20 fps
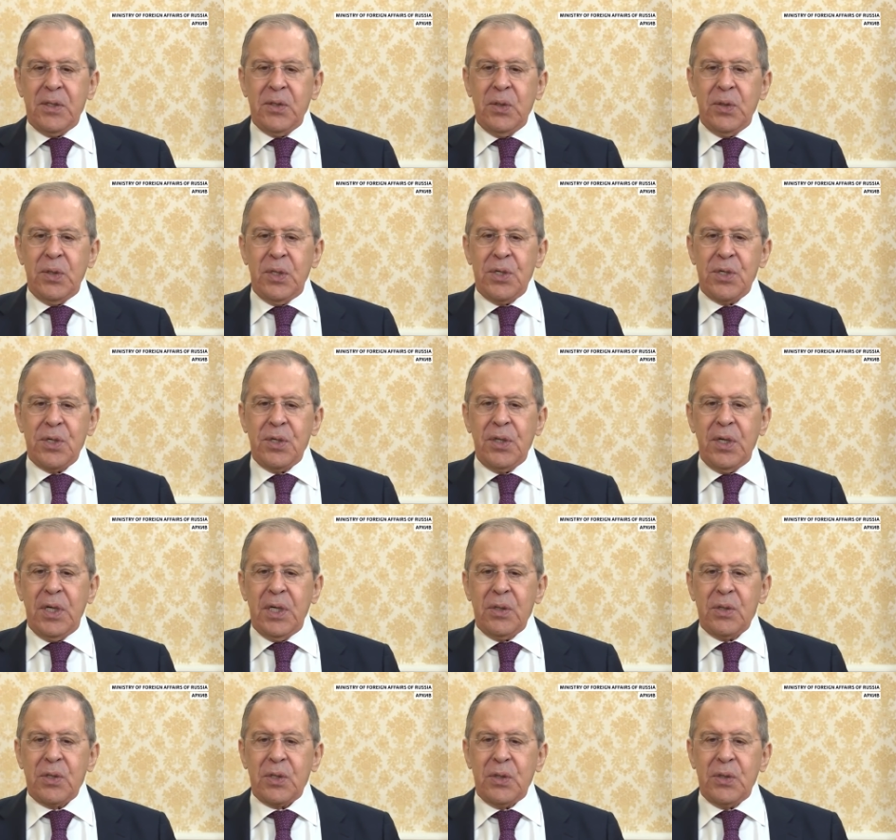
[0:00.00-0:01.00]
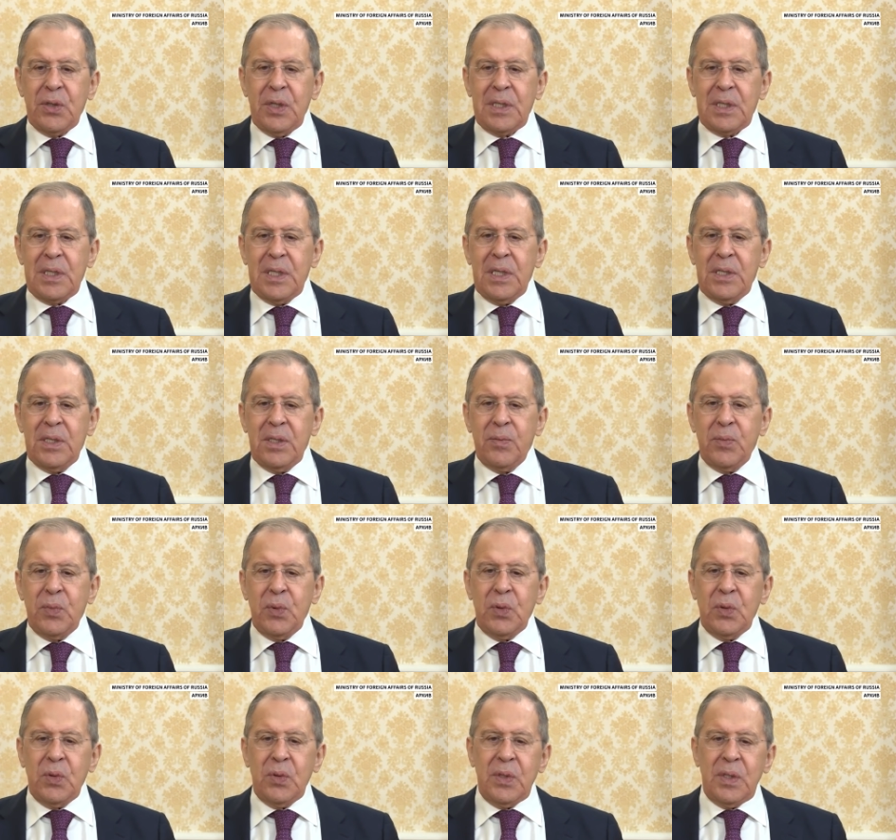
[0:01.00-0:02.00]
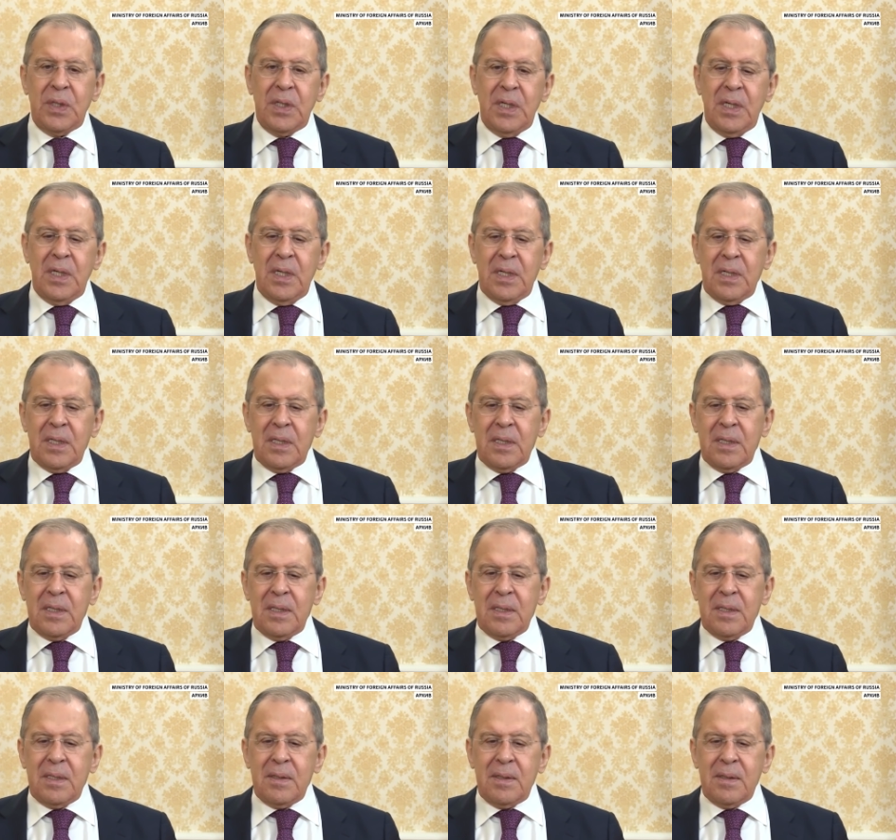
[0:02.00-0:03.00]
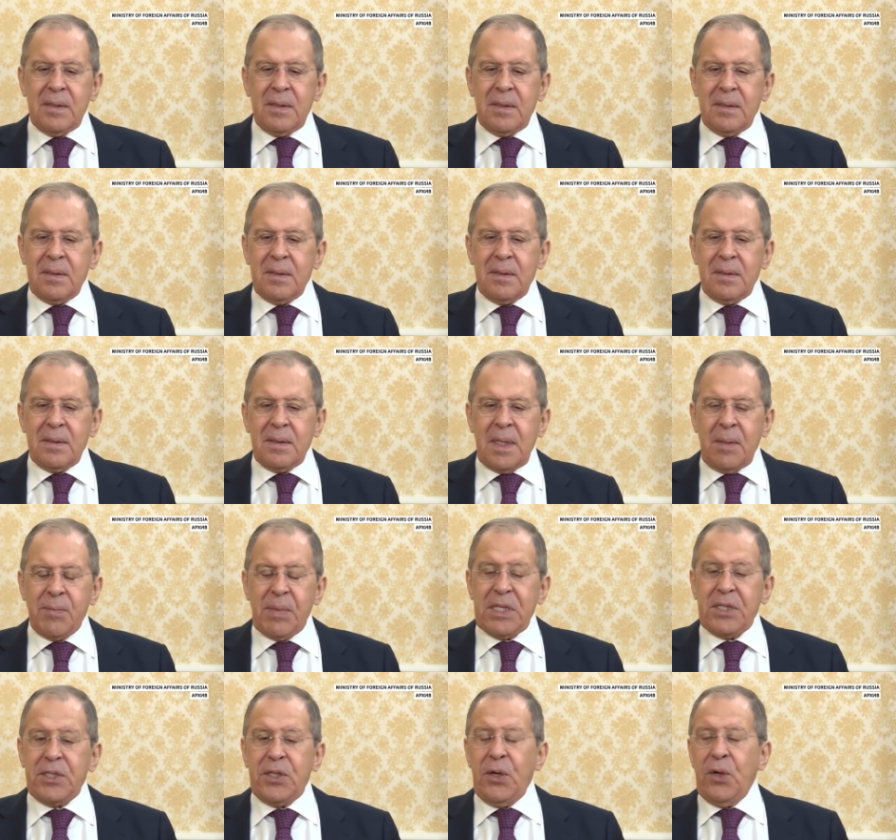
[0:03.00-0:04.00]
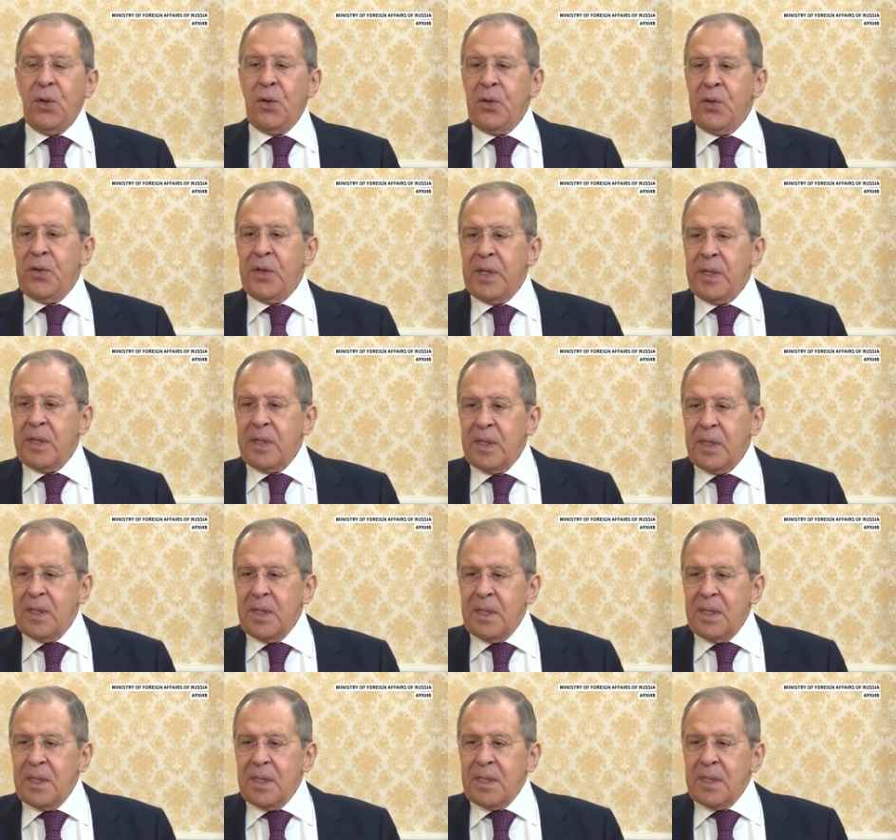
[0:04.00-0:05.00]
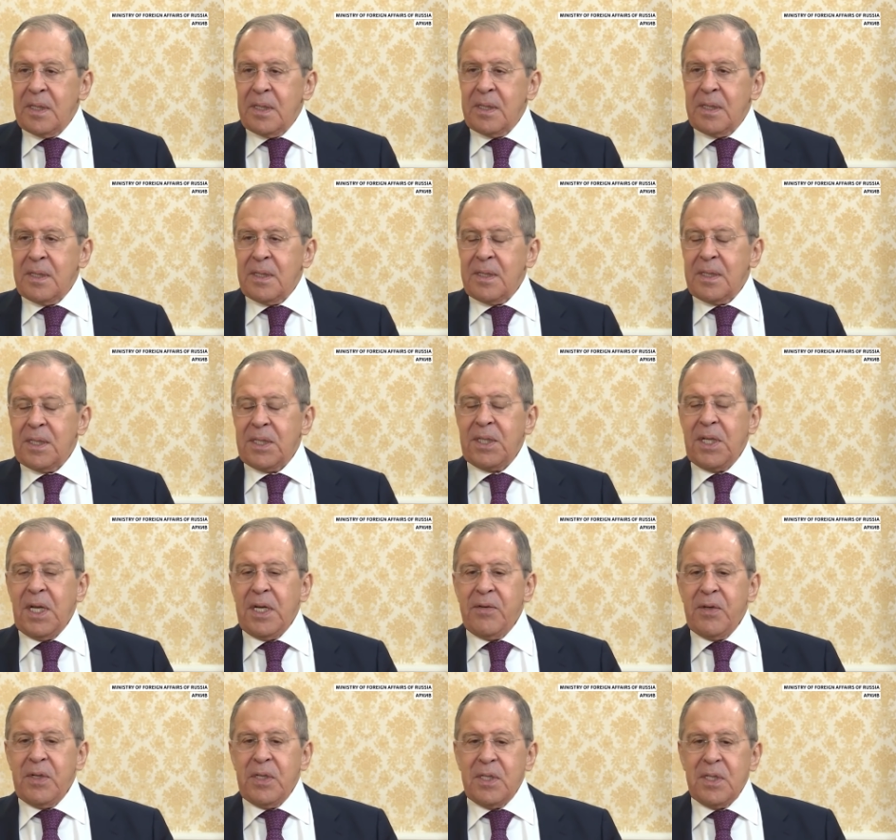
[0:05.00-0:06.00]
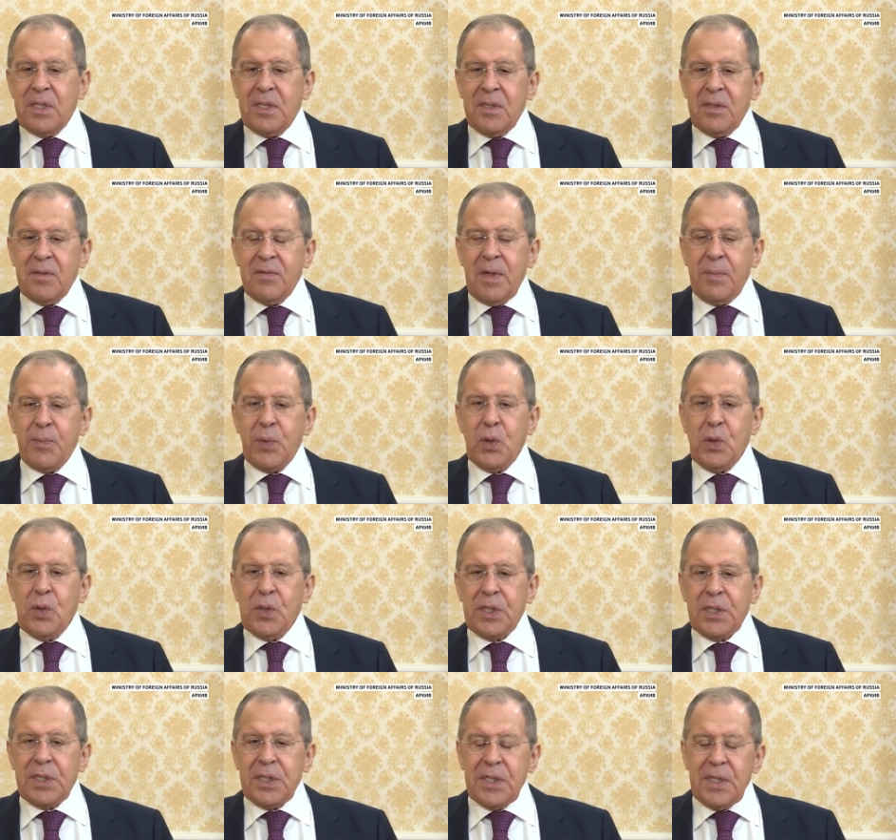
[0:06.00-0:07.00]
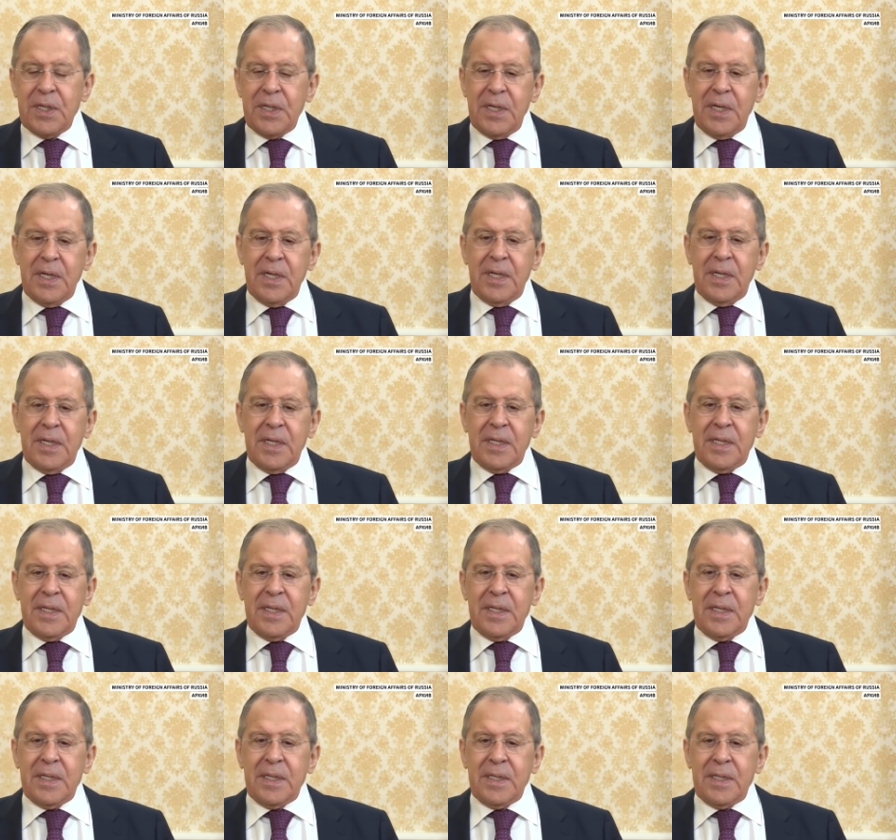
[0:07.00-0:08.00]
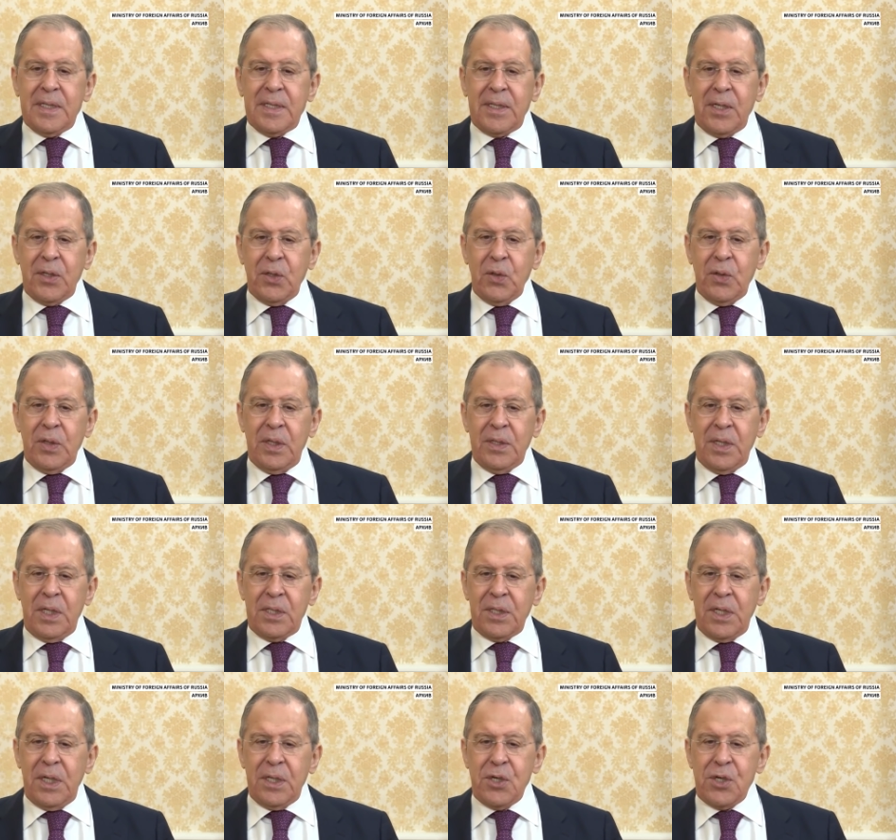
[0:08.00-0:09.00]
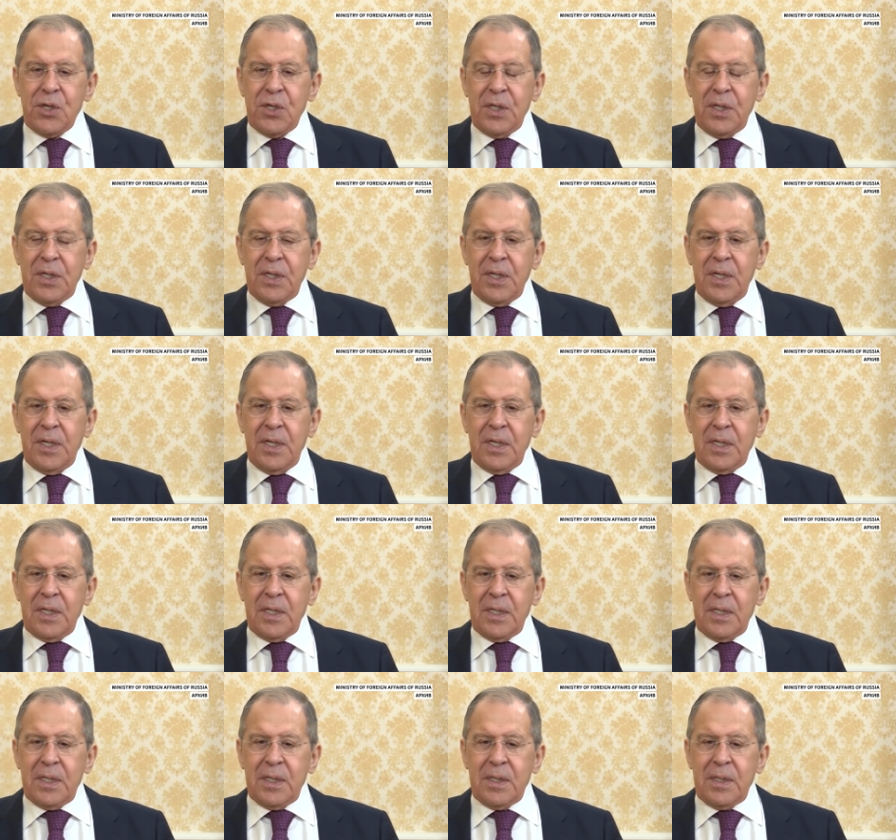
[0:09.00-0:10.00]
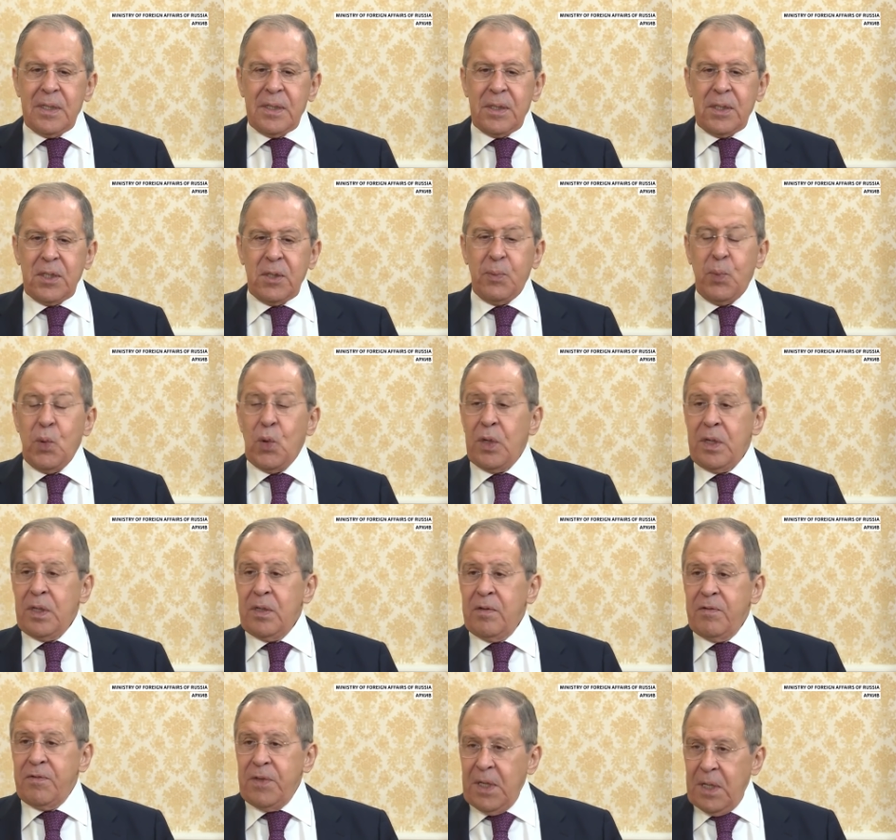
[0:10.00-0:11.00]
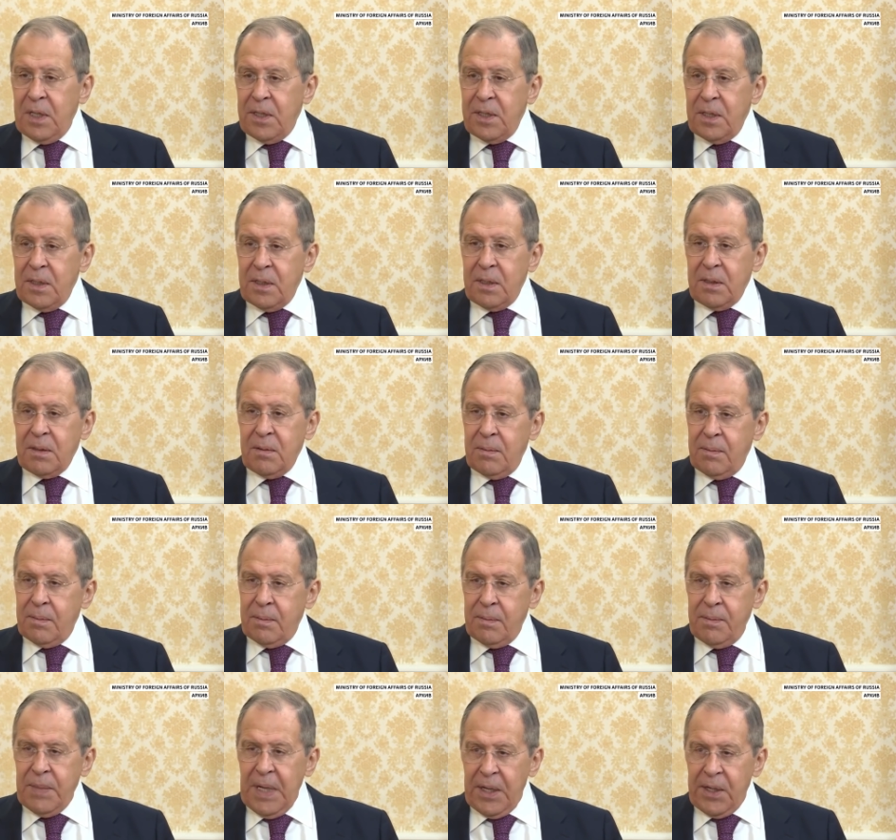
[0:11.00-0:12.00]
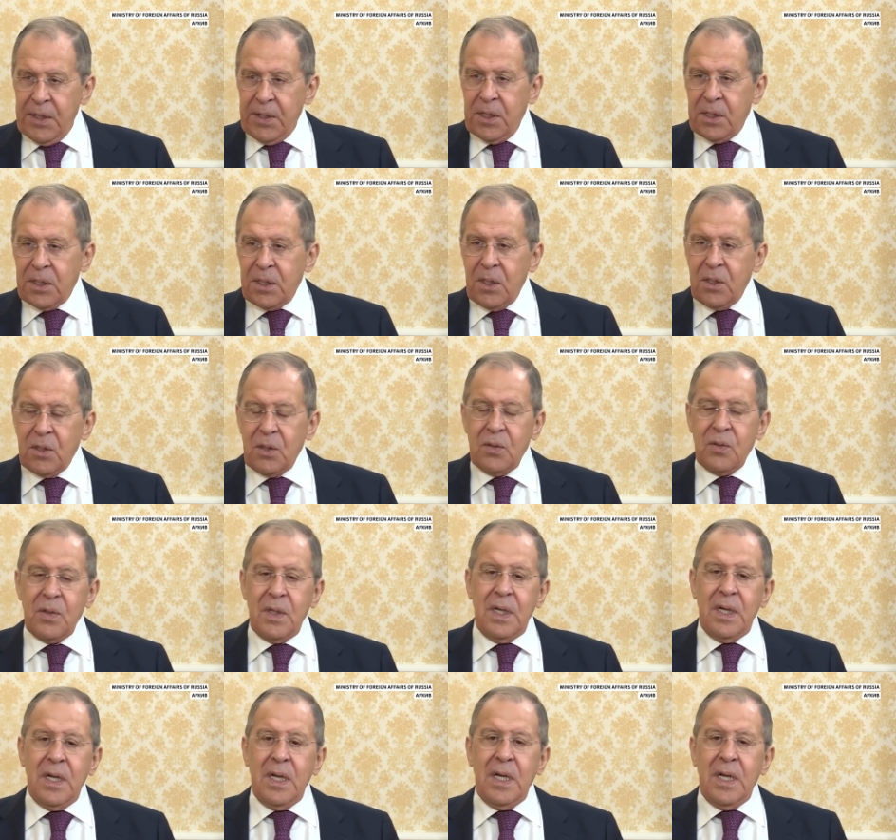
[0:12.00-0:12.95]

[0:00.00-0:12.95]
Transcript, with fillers: которые считают, что если они будут э, обостренно э, ставить вопросы, э, которые достаточно э, спорно выглядят, мягко скажем,